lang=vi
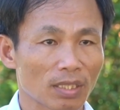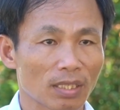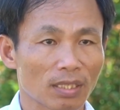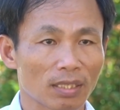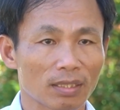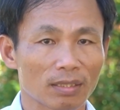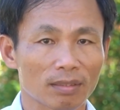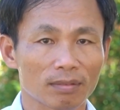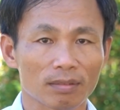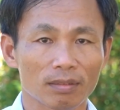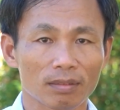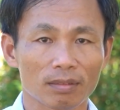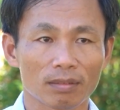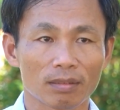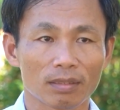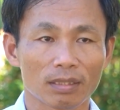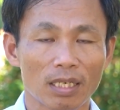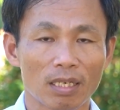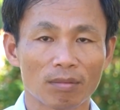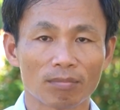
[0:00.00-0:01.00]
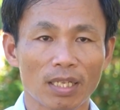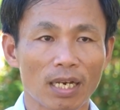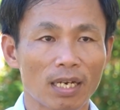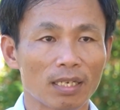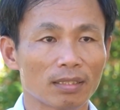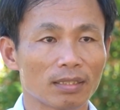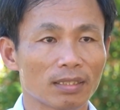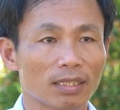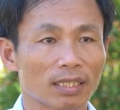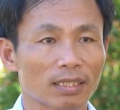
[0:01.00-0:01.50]
à, đồng
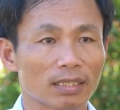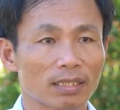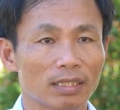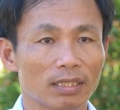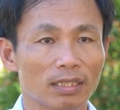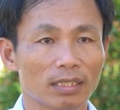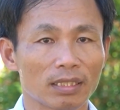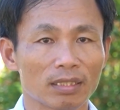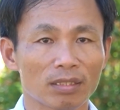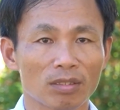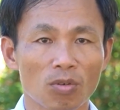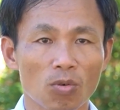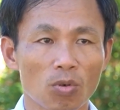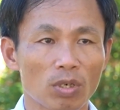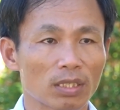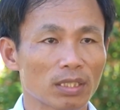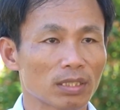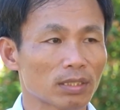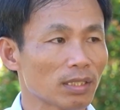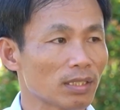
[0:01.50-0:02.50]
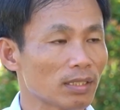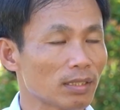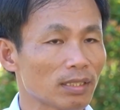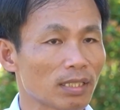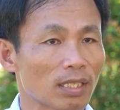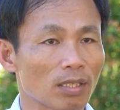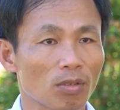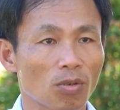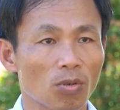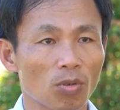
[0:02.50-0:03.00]
thời á, thì mua cái
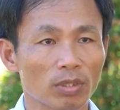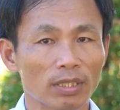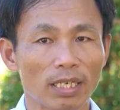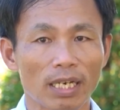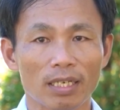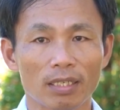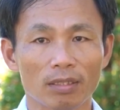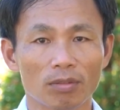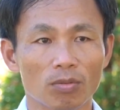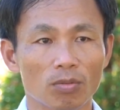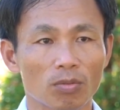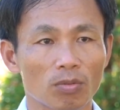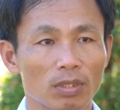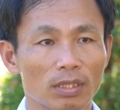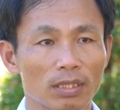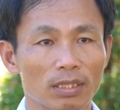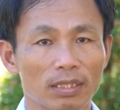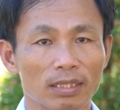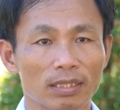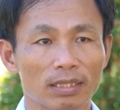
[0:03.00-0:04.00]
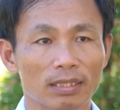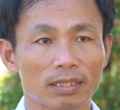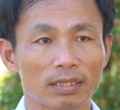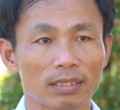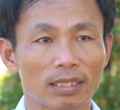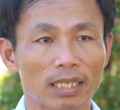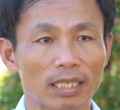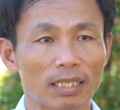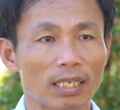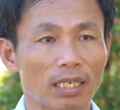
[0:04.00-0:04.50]
sự hỗ trợ của
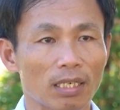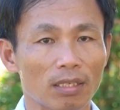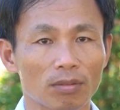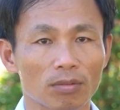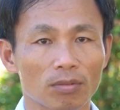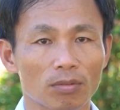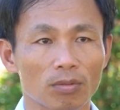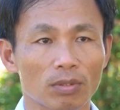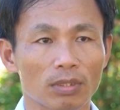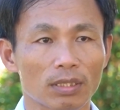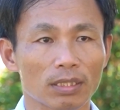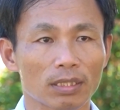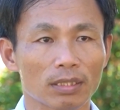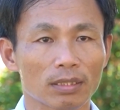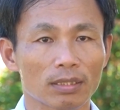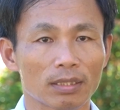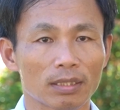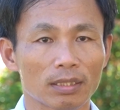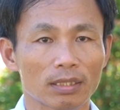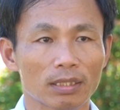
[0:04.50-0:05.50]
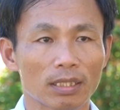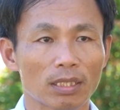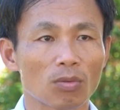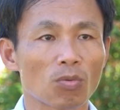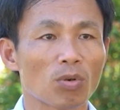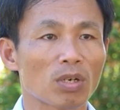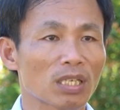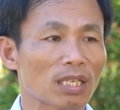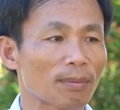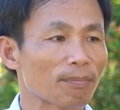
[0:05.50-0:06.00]
lãnh đạo của cơ
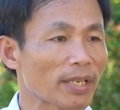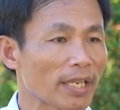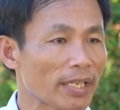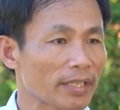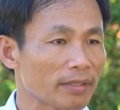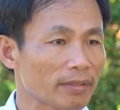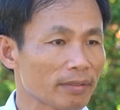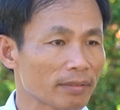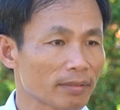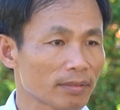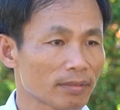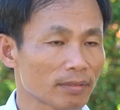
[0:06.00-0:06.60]
quan cấp trên